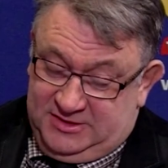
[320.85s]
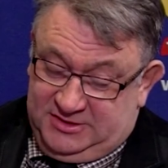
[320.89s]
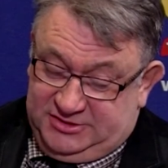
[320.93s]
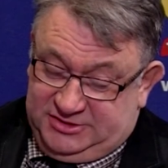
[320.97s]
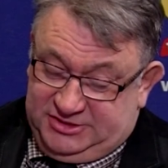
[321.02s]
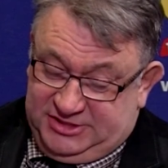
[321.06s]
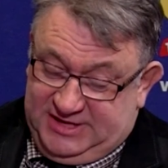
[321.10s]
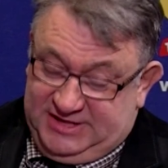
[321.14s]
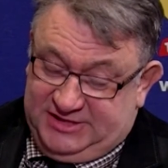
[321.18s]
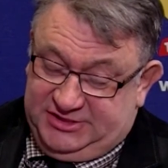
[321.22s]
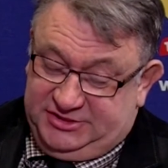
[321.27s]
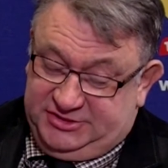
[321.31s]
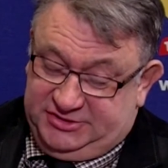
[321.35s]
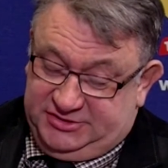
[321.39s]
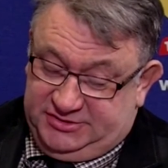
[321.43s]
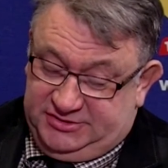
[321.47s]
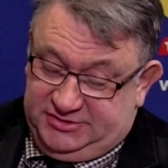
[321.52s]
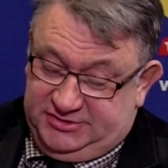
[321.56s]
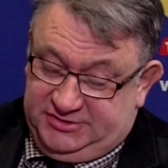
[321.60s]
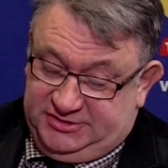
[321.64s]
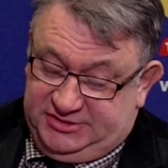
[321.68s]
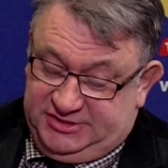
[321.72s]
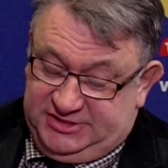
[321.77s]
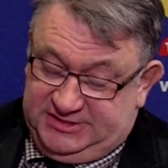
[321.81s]
część
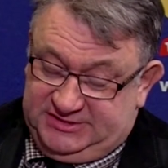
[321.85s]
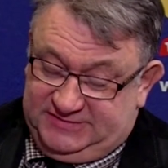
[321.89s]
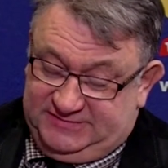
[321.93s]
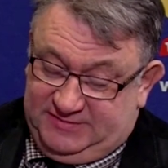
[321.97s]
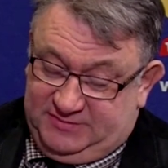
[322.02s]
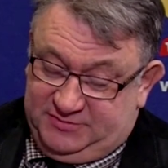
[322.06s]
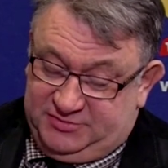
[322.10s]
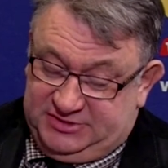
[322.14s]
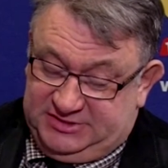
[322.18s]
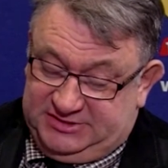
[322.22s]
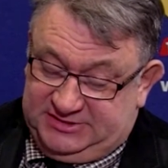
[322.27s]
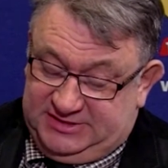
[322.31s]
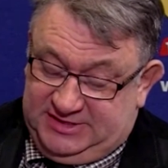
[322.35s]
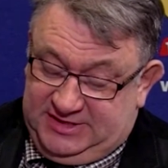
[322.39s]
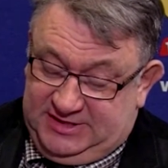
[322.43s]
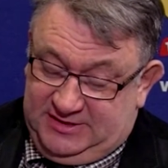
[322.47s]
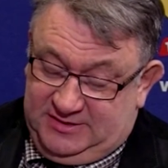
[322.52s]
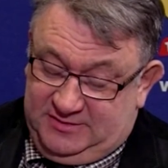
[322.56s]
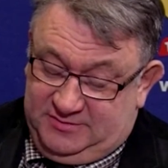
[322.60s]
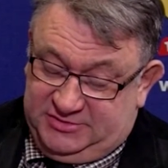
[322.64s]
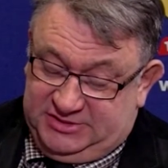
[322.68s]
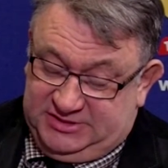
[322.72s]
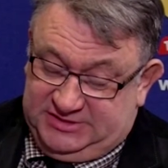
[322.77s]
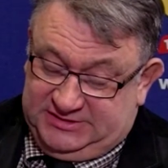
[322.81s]
księstwa
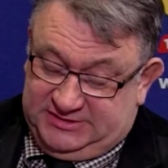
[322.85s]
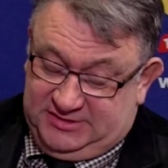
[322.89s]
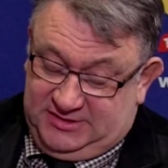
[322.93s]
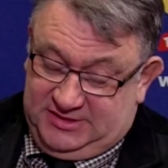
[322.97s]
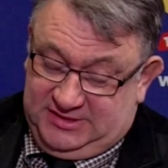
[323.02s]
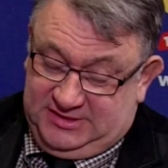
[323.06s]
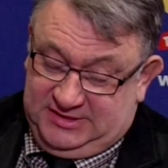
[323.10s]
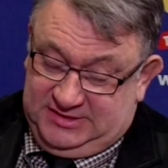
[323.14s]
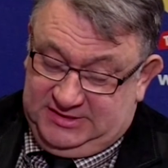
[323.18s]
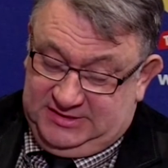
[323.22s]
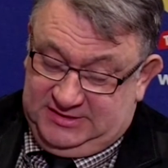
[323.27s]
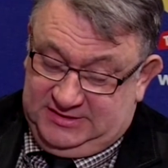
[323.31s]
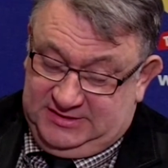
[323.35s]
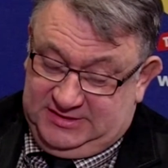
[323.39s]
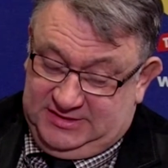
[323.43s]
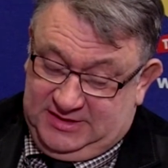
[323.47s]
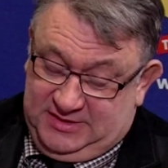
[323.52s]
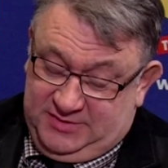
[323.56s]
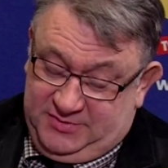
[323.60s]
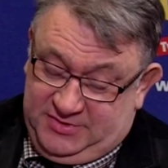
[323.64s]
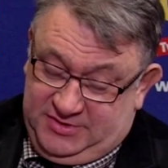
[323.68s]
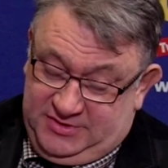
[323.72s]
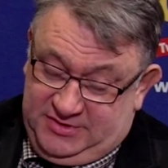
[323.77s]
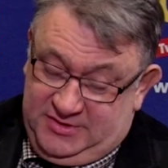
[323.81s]
brzeskiego, brzesko legnickiego
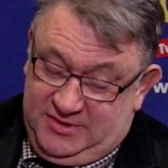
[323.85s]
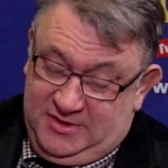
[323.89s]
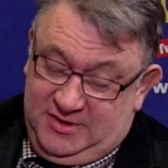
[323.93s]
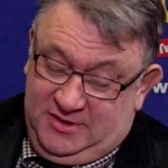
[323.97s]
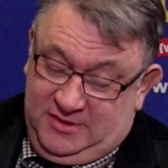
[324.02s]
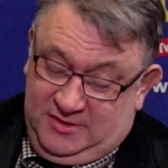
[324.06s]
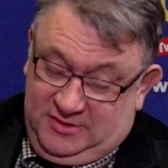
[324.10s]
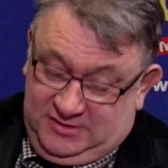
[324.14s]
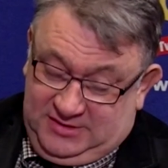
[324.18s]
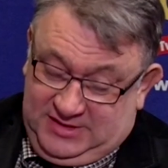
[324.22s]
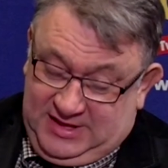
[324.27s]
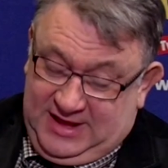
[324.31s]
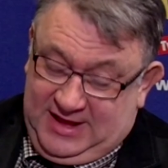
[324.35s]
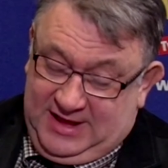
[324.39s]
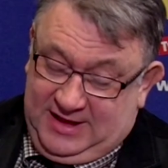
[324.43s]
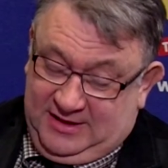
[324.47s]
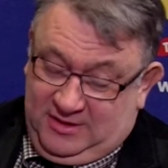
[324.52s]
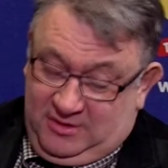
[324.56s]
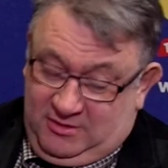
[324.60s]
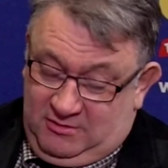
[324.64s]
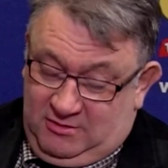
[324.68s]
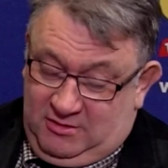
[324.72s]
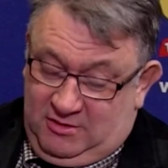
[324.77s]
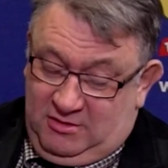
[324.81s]
e, odkupił, nie tak,
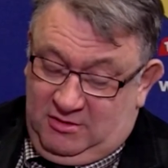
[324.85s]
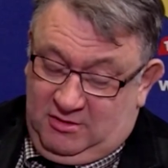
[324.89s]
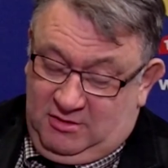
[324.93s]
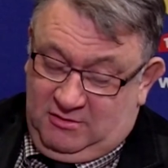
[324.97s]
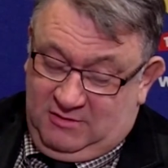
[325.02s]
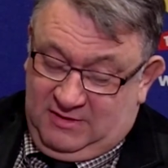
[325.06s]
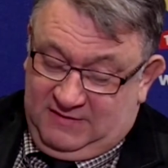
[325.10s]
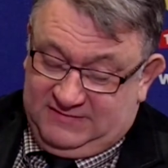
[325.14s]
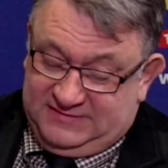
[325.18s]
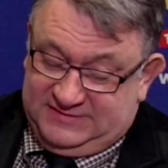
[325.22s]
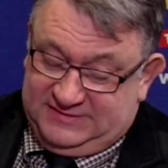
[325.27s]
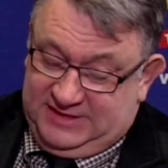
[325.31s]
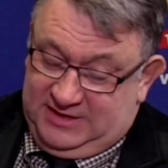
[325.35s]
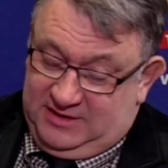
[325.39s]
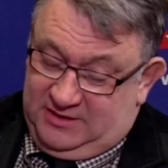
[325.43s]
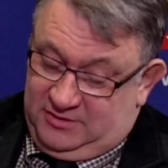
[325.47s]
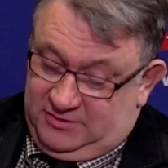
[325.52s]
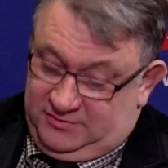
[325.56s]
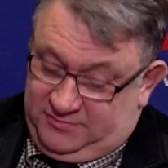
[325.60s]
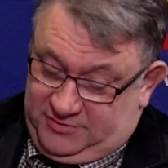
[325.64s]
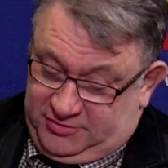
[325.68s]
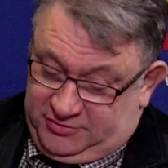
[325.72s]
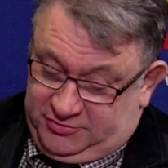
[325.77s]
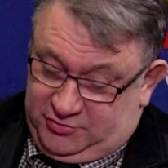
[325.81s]
musiał podbijać. Oławskiego
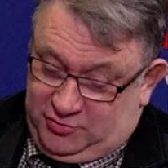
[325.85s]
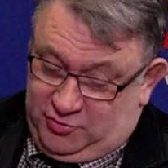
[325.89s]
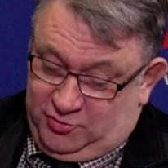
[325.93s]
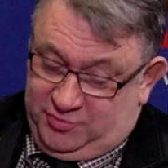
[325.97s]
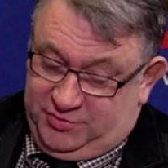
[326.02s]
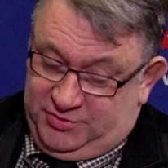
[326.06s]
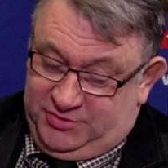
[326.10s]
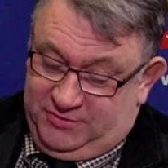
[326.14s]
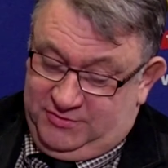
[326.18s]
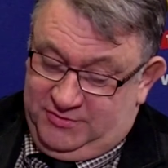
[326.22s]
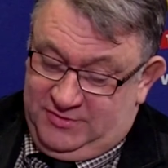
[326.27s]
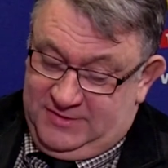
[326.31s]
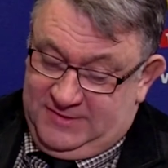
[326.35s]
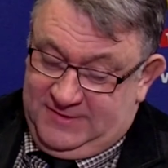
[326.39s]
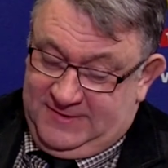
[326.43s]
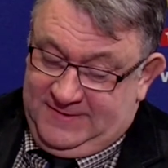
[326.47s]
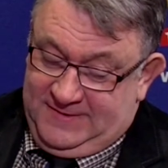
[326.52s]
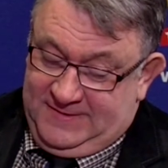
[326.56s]
odkupił.